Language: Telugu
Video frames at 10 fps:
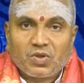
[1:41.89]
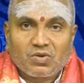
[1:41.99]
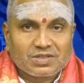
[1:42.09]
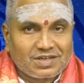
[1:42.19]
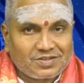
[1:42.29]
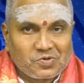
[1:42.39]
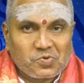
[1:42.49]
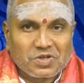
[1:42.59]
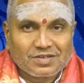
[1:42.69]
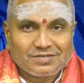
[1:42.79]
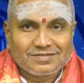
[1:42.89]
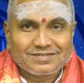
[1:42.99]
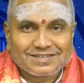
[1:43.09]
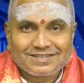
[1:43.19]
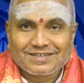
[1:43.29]
ఒకసారి అందరూ కూడా
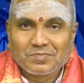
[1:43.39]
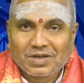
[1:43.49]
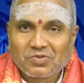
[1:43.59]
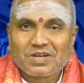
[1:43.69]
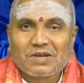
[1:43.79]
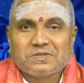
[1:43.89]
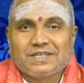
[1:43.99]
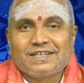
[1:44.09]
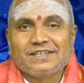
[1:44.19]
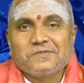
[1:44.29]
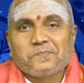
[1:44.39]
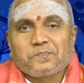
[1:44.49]
చక్కగా భగవన్నామం చేయండి